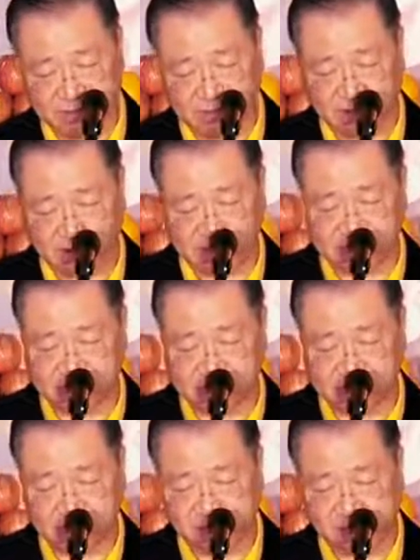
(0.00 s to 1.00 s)
嗯，
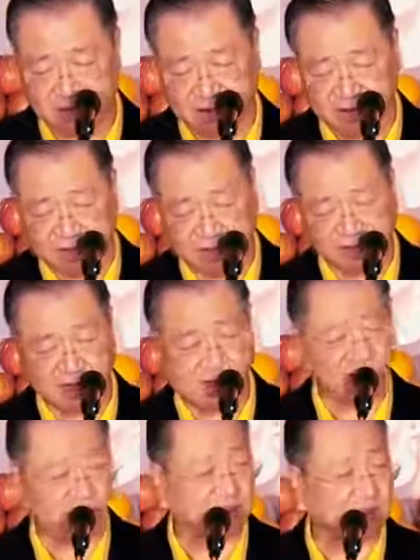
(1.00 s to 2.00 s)
现在
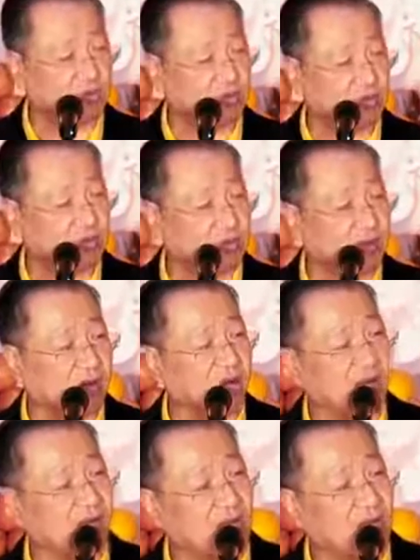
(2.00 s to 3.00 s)
老实很
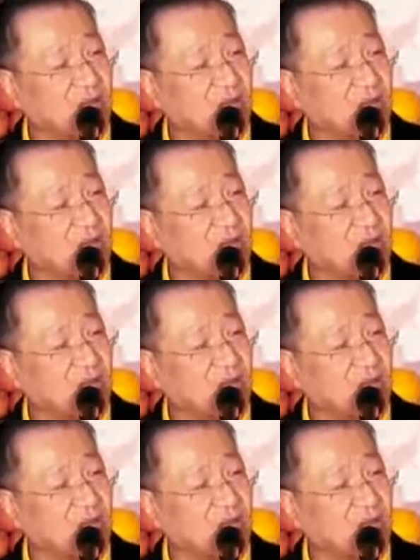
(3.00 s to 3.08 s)
多，